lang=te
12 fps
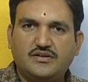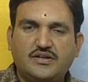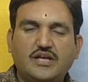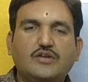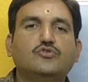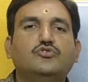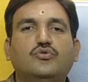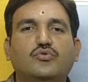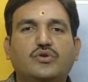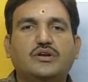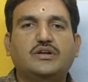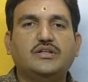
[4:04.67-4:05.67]
నైరుతిలో
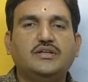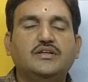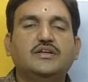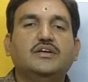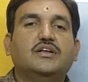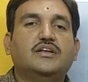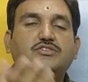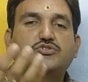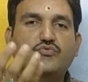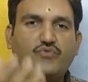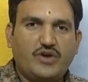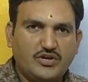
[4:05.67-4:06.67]
ఒకటి
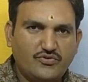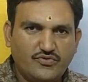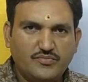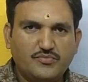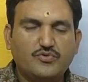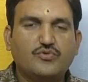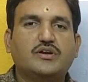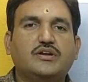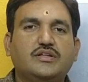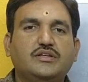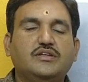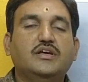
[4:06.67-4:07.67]
నెక్స్ట్ వాయువ్యంలో ఒకటి